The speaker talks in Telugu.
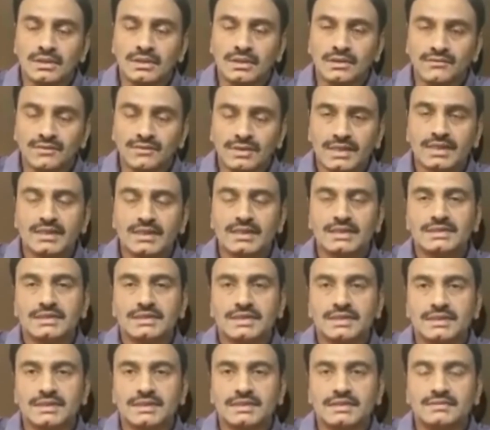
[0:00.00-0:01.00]
ఎవరైనా
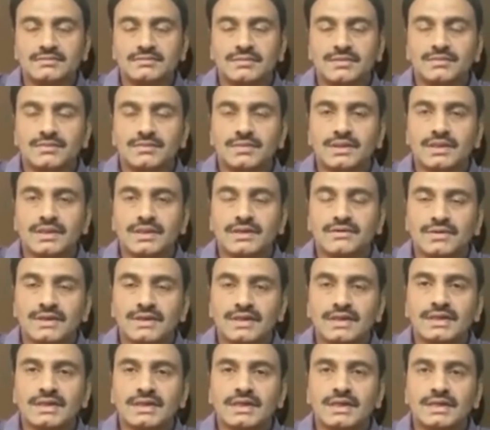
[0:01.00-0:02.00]
సరే మిమ్మల్ని
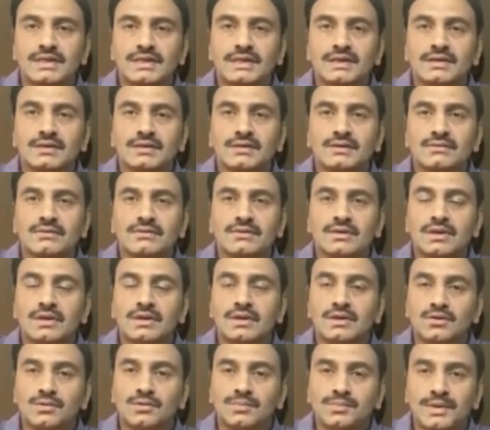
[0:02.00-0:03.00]
ఎవరైనా ఒక్క
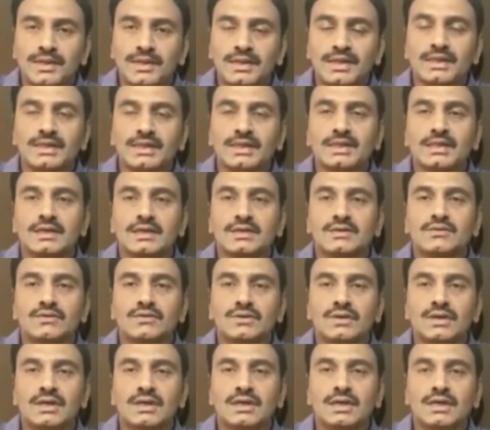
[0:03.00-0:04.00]
రూపాయి అడిగినా
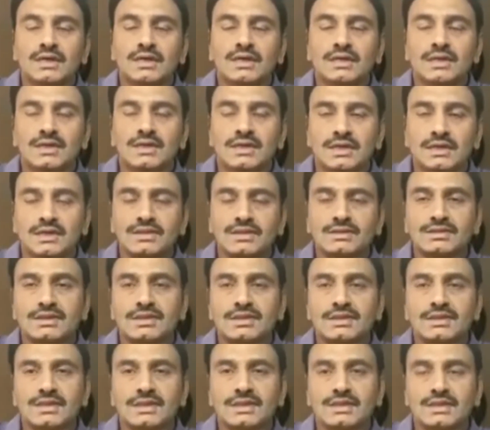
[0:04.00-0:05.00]
కూడా అలాట్
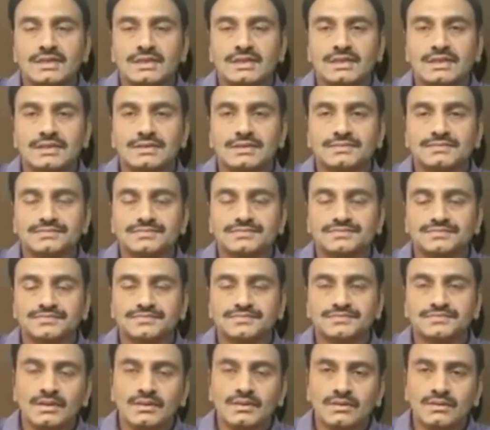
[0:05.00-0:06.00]
చేయటానికి
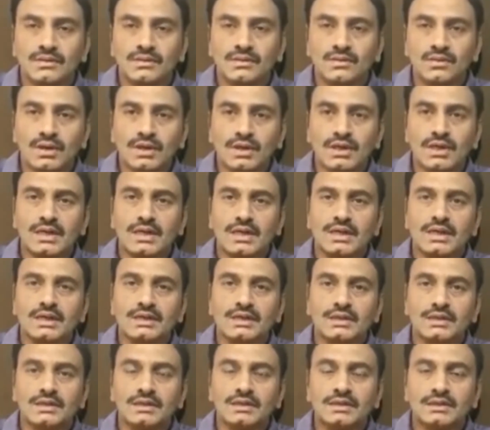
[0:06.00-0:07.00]
ఒక
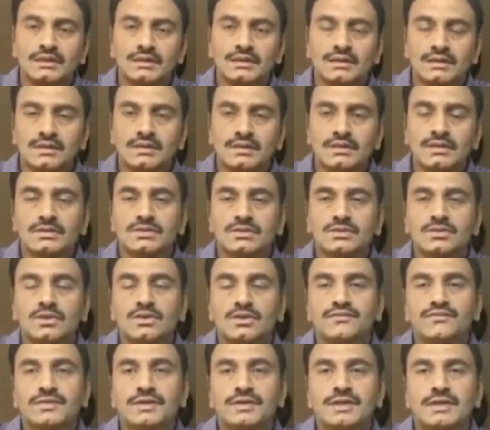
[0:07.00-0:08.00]
టోల్
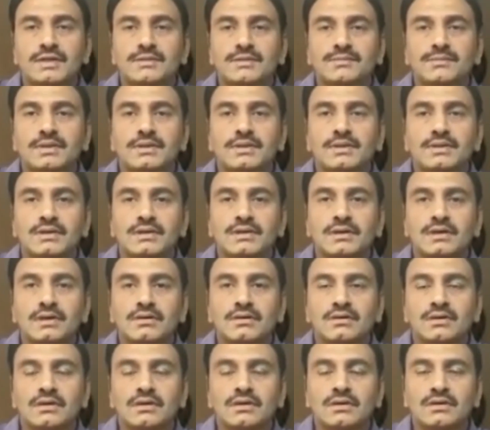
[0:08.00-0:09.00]
ఫ్రీ నెంబర్
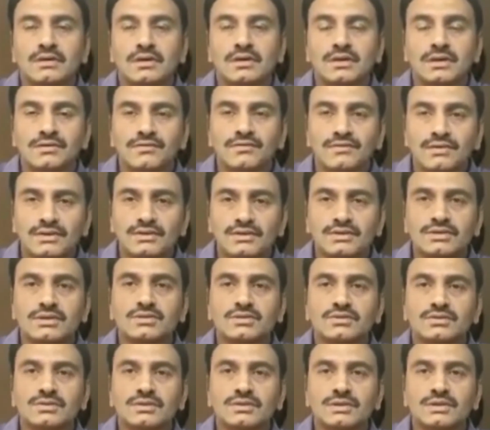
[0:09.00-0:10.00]
ఇవ్వటం
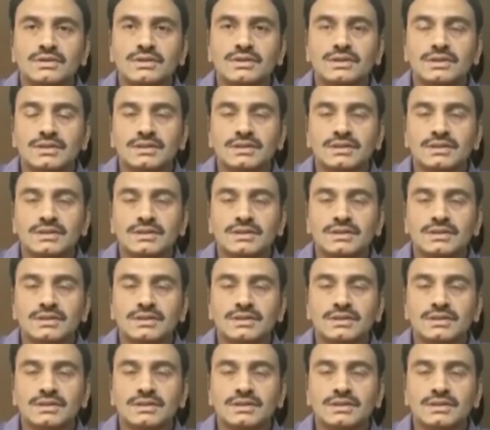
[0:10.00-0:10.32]
జరుగుతుంది